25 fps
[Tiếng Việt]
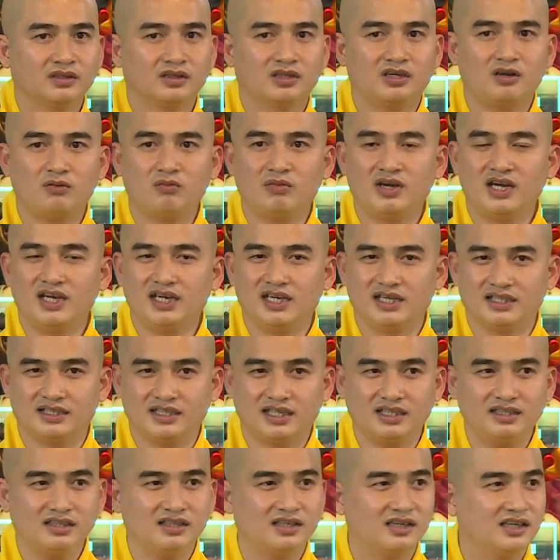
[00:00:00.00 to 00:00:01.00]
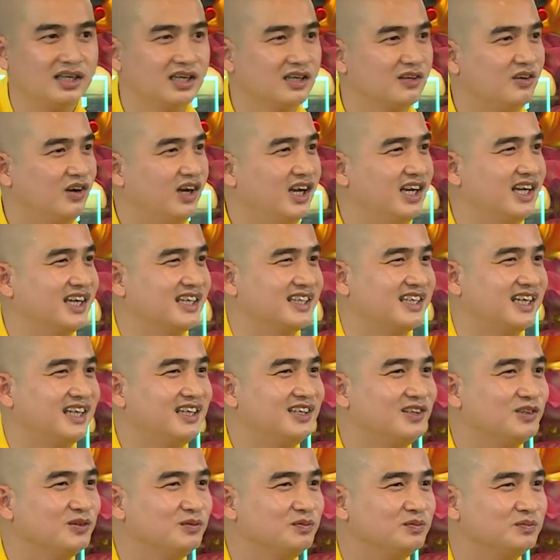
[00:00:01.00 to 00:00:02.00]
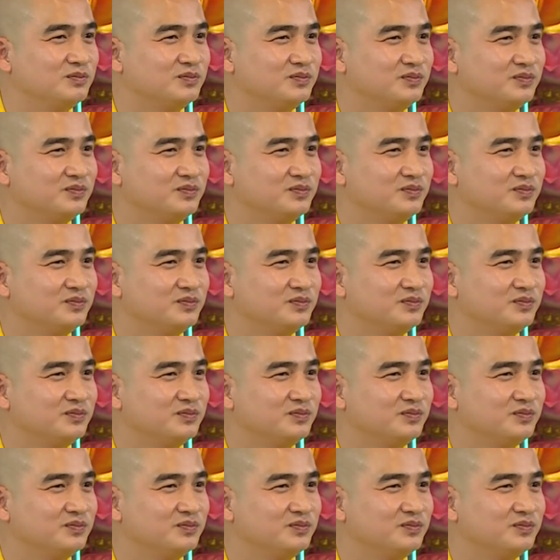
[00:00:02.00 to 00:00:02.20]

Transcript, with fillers: không ai là thánh ở đây có ai là thánh không